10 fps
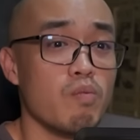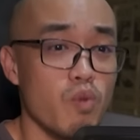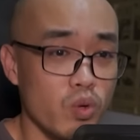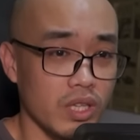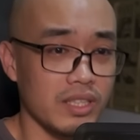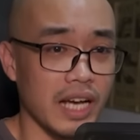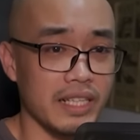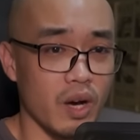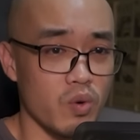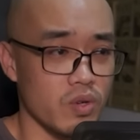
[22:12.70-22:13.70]
Chẳng qua ngươi
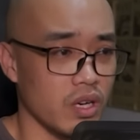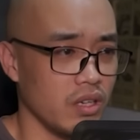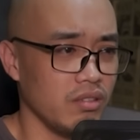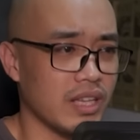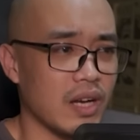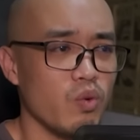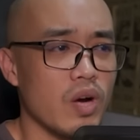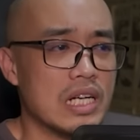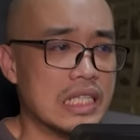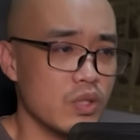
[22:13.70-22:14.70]
trở về là tốt rồi.
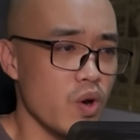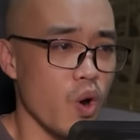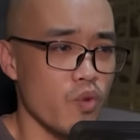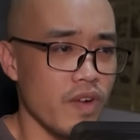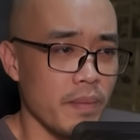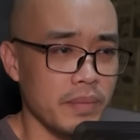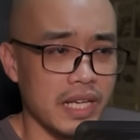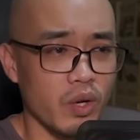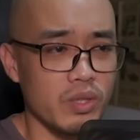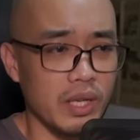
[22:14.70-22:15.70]
Ngươi là người kế
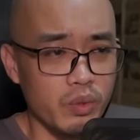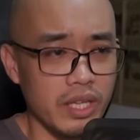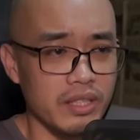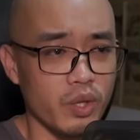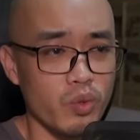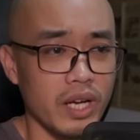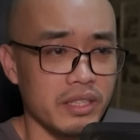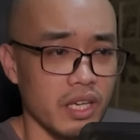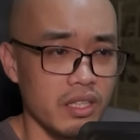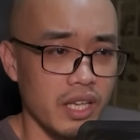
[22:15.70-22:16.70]
vị do năm đó Đông
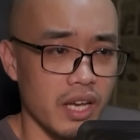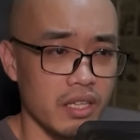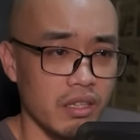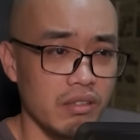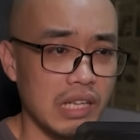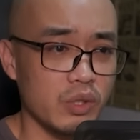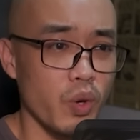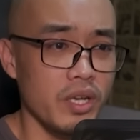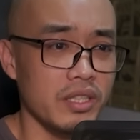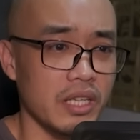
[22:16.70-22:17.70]
Phương giáo chủ chỉ định.
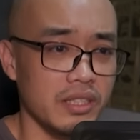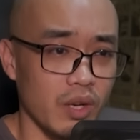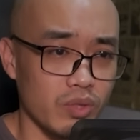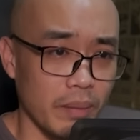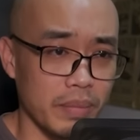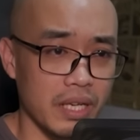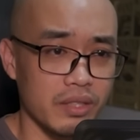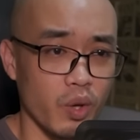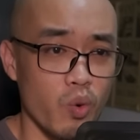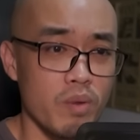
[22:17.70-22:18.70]
Chỉ cần ngươi có thể
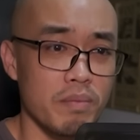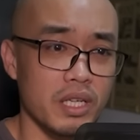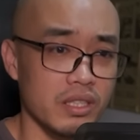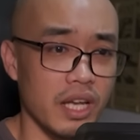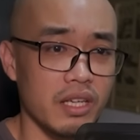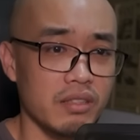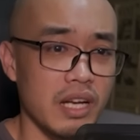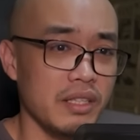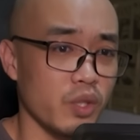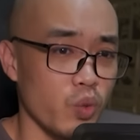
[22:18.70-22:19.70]
kế thừa vị trí giáo
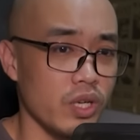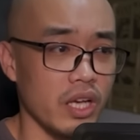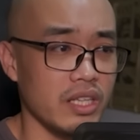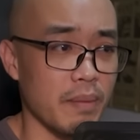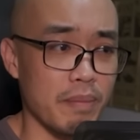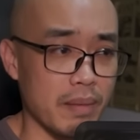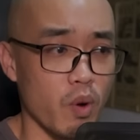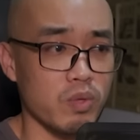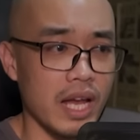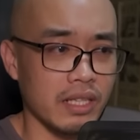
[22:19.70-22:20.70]
chủ, Minh Nguyệt
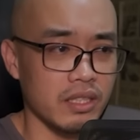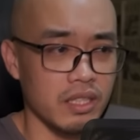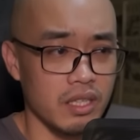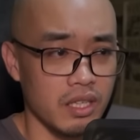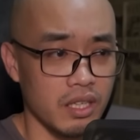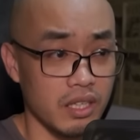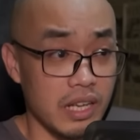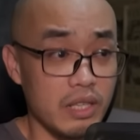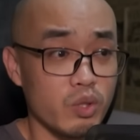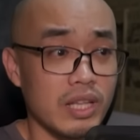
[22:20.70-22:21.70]
giáo chúng ta vẫn còn
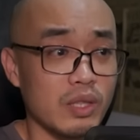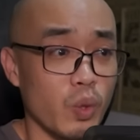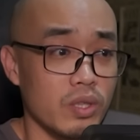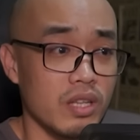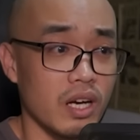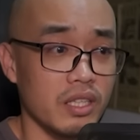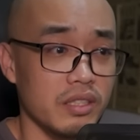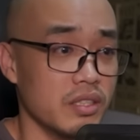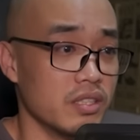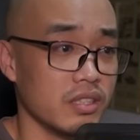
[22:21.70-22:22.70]
hy vọng phục hưng mà.
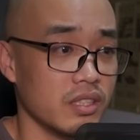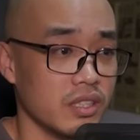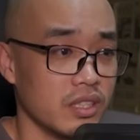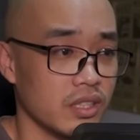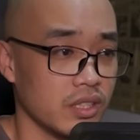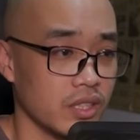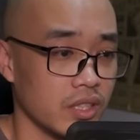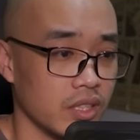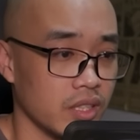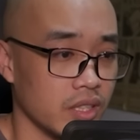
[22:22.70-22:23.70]

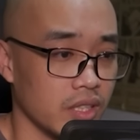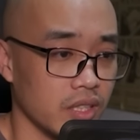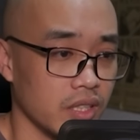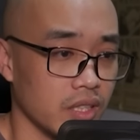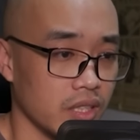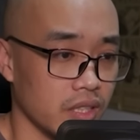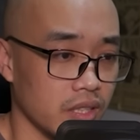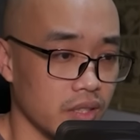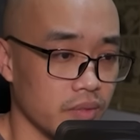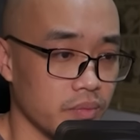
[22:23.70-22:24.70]
Nam tử mày đỏ
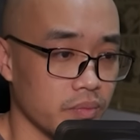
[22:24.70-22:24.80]
nói.